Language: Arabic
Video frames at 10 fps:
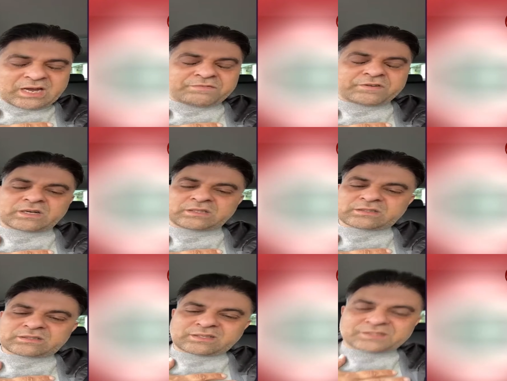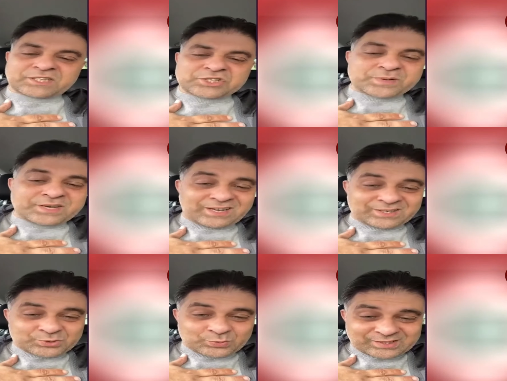عافاك الطاس عجبير
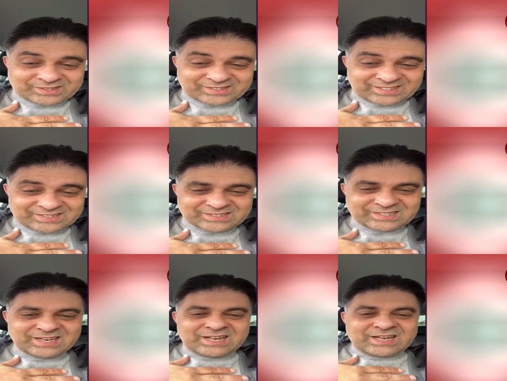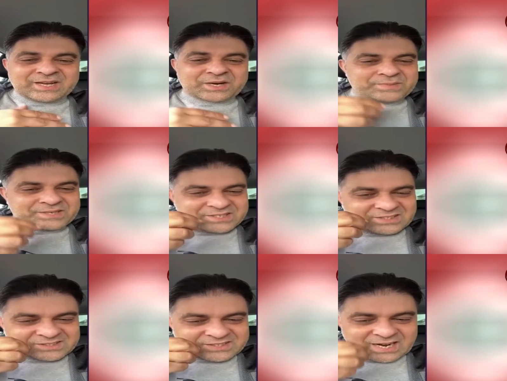حاس وطاس راه ملي
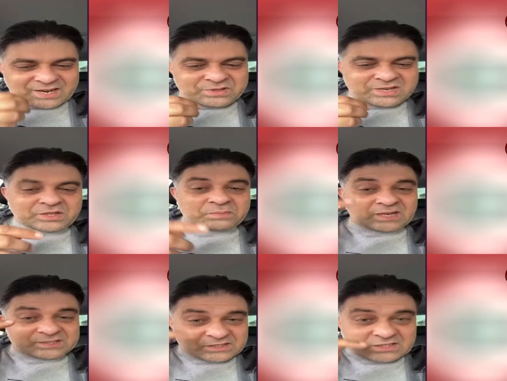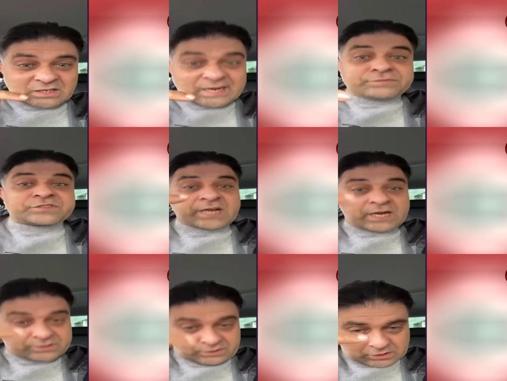كنقعد خمي غتقر لايف
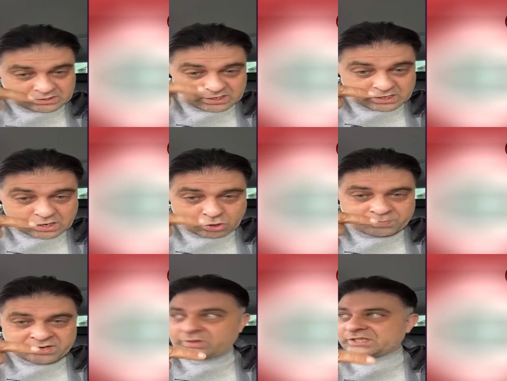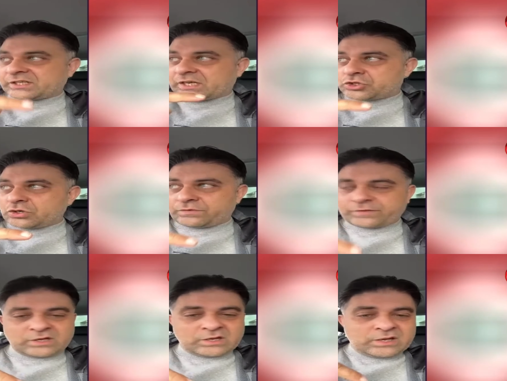تقعد كي امين وعزقه شوف
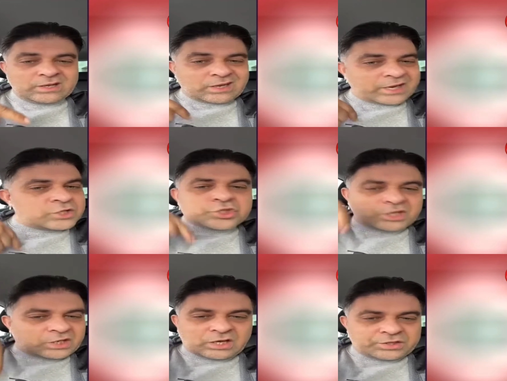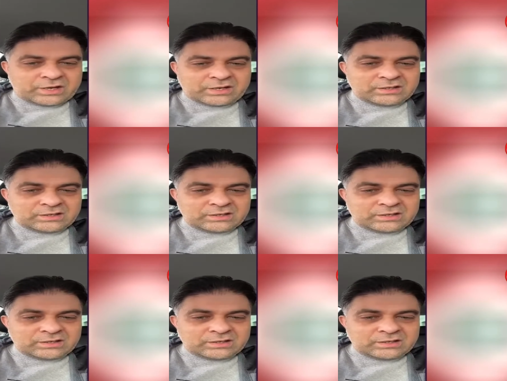قرا نشرق قغدا